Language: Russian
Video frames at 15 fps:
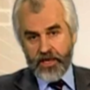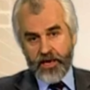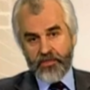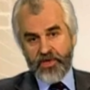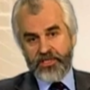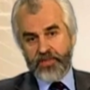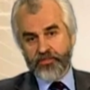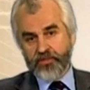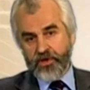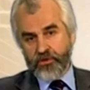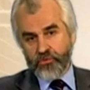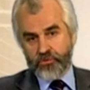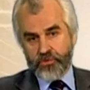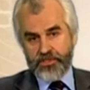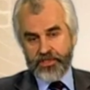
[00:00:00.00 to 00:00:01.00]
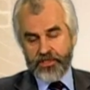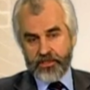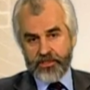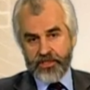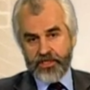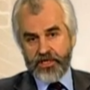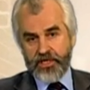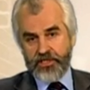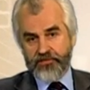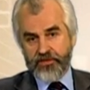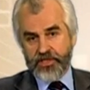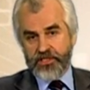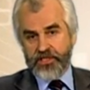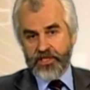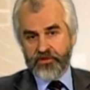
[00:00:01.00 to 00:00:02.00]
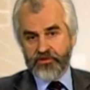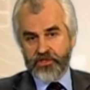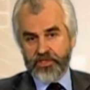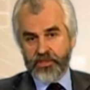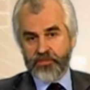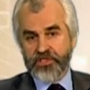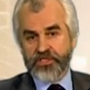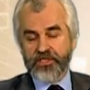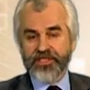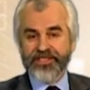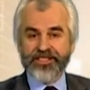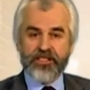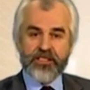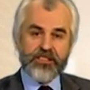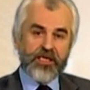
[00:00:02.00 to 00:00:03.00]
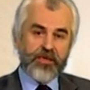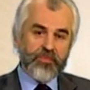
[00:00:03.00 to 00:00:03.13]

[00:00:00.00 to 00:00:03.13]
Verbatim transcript: об этом походе Игоря Святославича написано целых три